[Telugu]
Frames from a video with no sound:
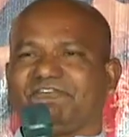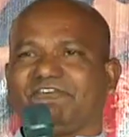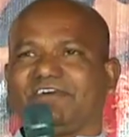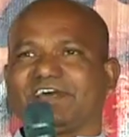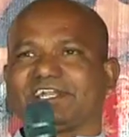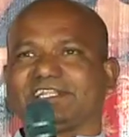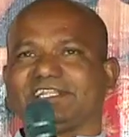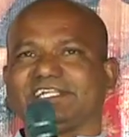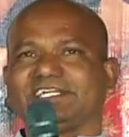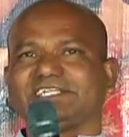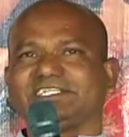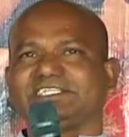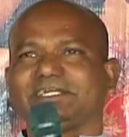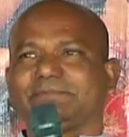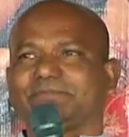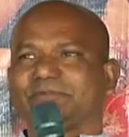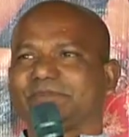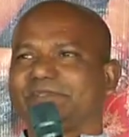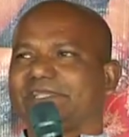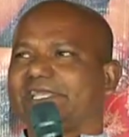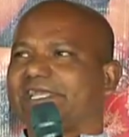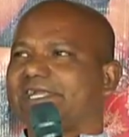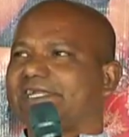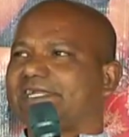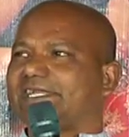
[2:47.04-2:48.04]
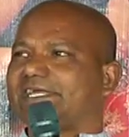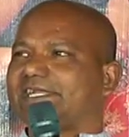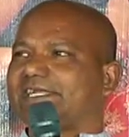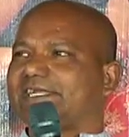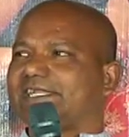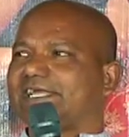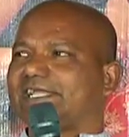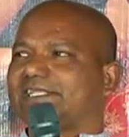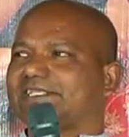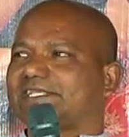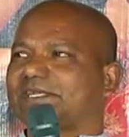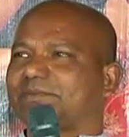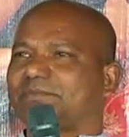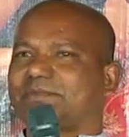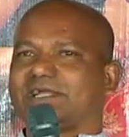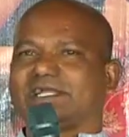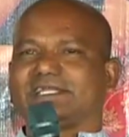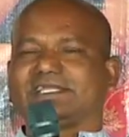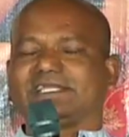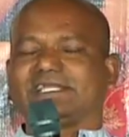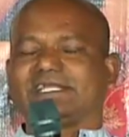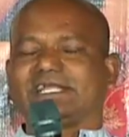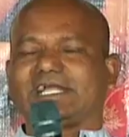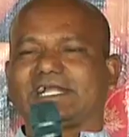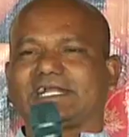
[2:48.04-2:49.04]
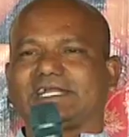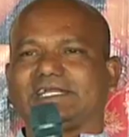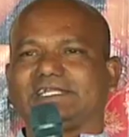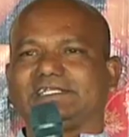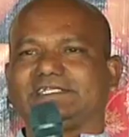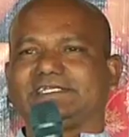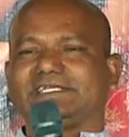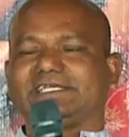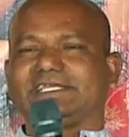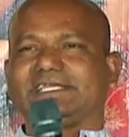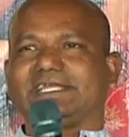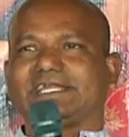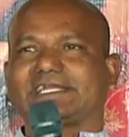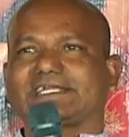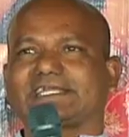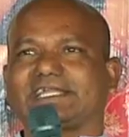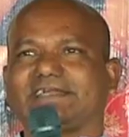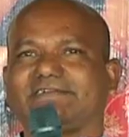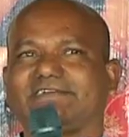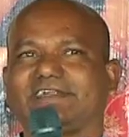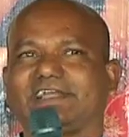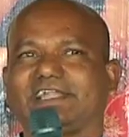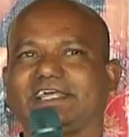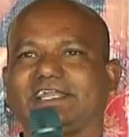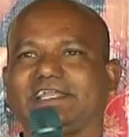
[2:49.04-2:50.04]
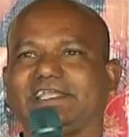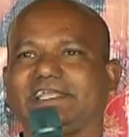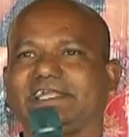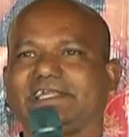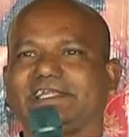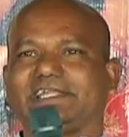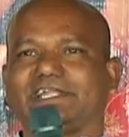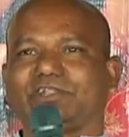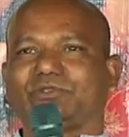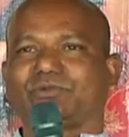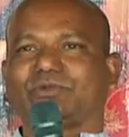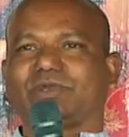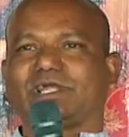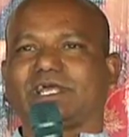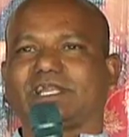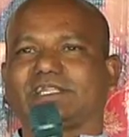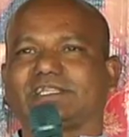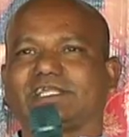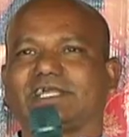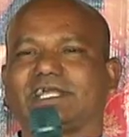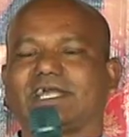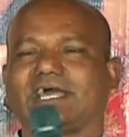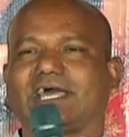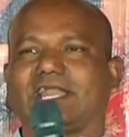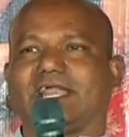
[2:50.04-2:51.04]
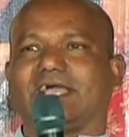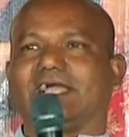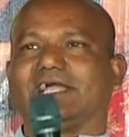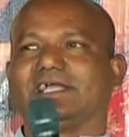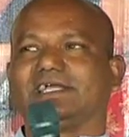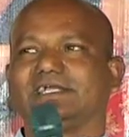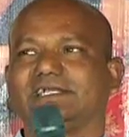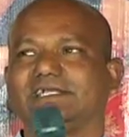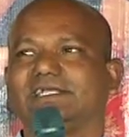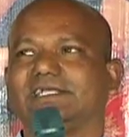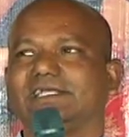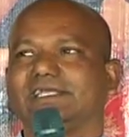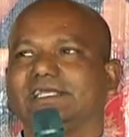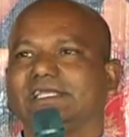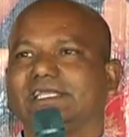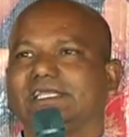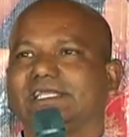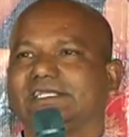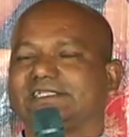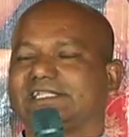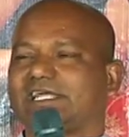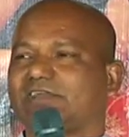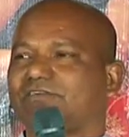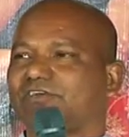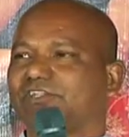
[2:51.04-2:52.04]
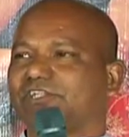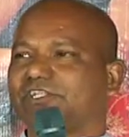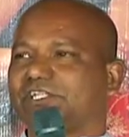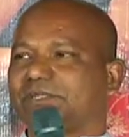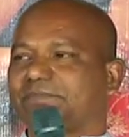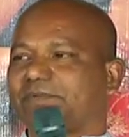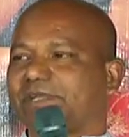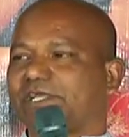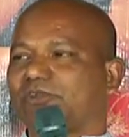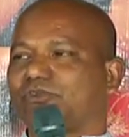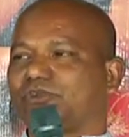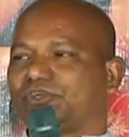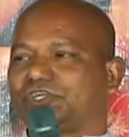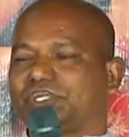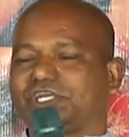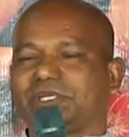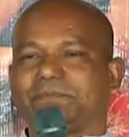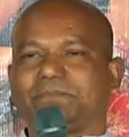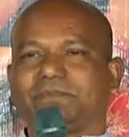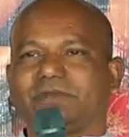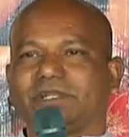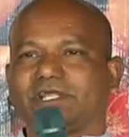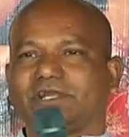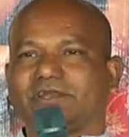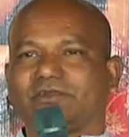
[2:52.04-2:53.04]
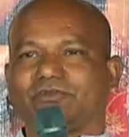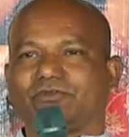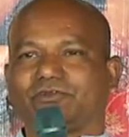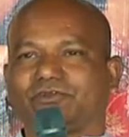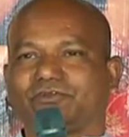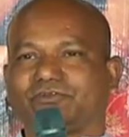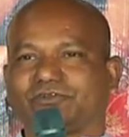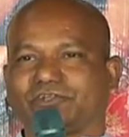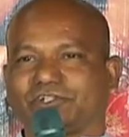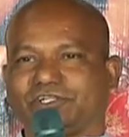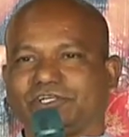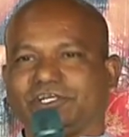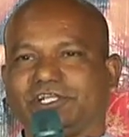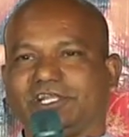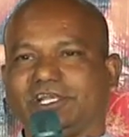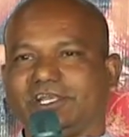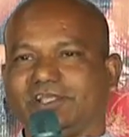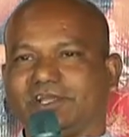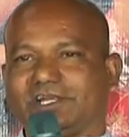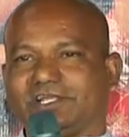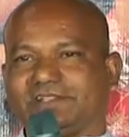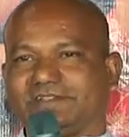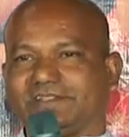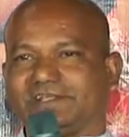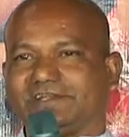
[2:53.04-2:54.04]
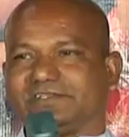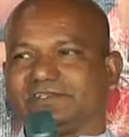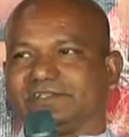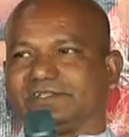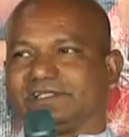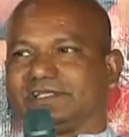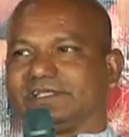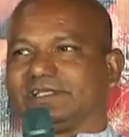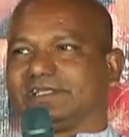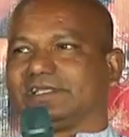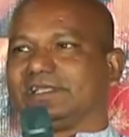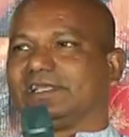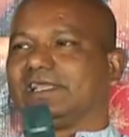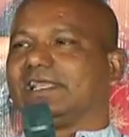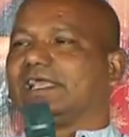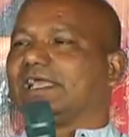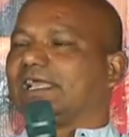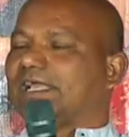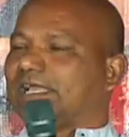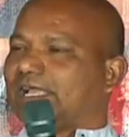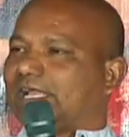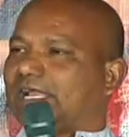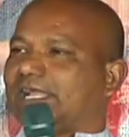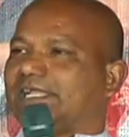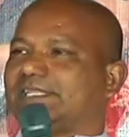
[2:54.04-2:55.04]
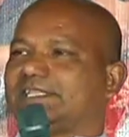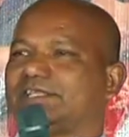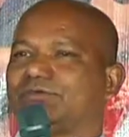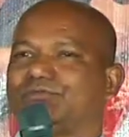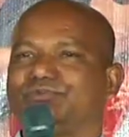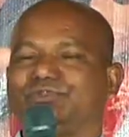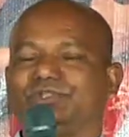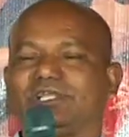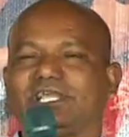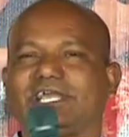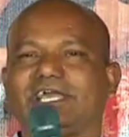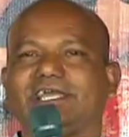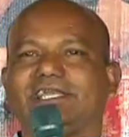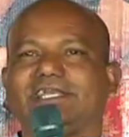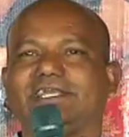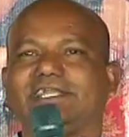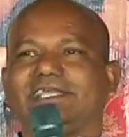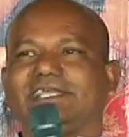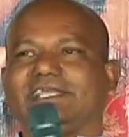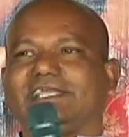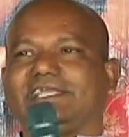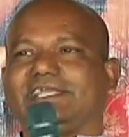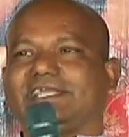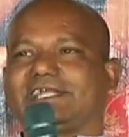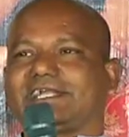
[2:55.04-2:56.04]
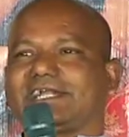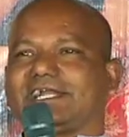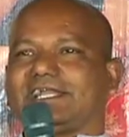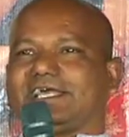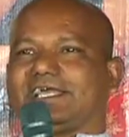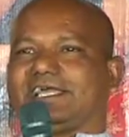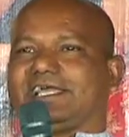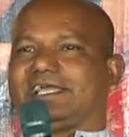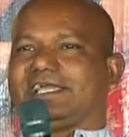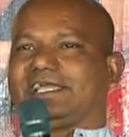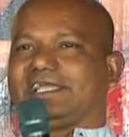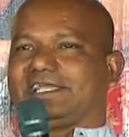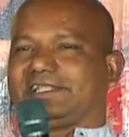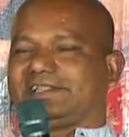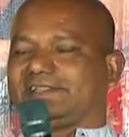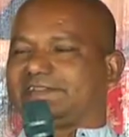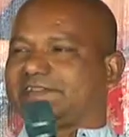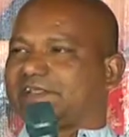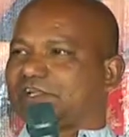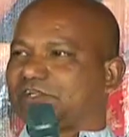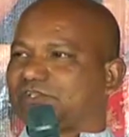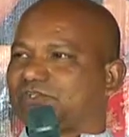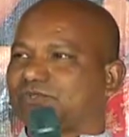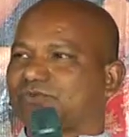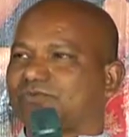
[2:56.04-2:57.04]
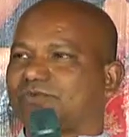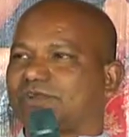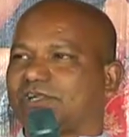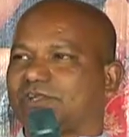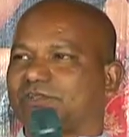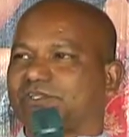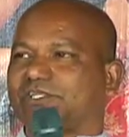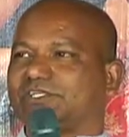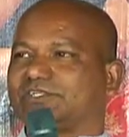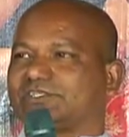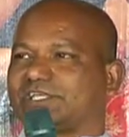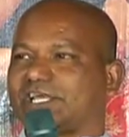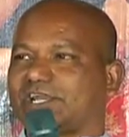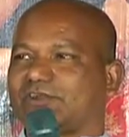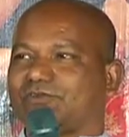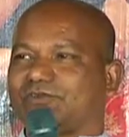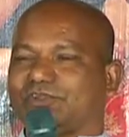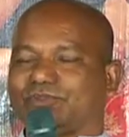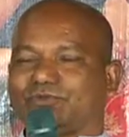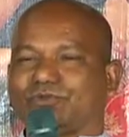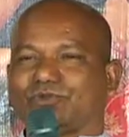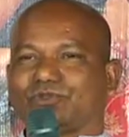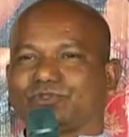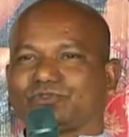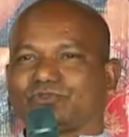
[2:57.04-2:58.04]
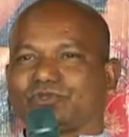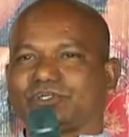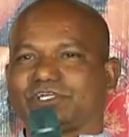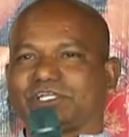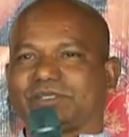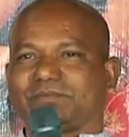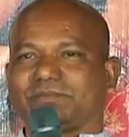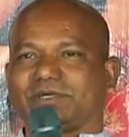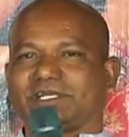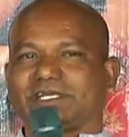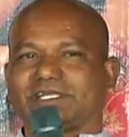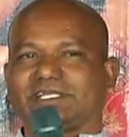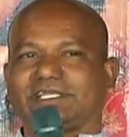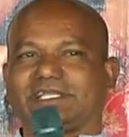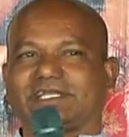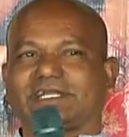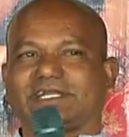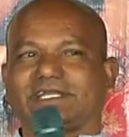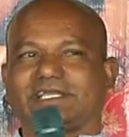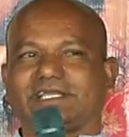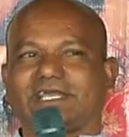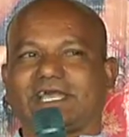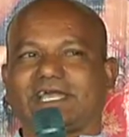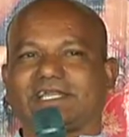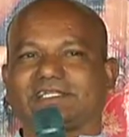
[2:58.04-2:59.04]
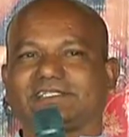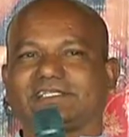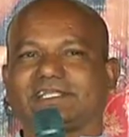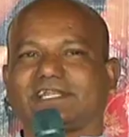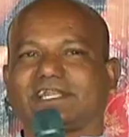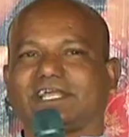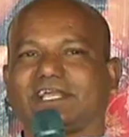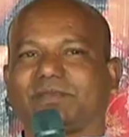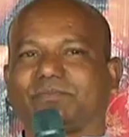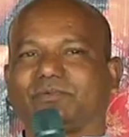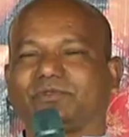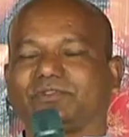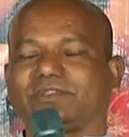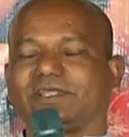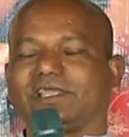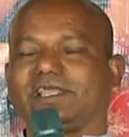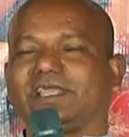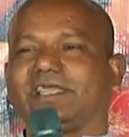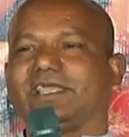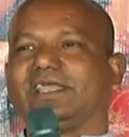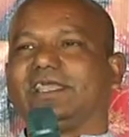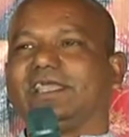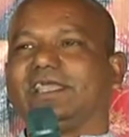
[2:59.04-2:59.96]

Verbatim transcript: ఫర్దర్ స్టెప్ ఏంటంటే అసలు మాకు ఇంకా అక్కడి నుంచి ఎట్లా వెళ్ళాలి ఏంటనేది కూడా అర్థం కాలా ఇక తర్వాత దీనిపైన ఒక ట్రిబ్యునల్ అని ఒకటి ఉంటుంది ఢిల్లీలో అని తెలిసింది అయితే ఉంది కానివ్వండి ఇక్కడ తెలిసిన వాళ్ళు ఈ సరౌండింగ్ ఉన్న చోటే మనకి ఇక్కడ ఆన్సర్ రాకపోతే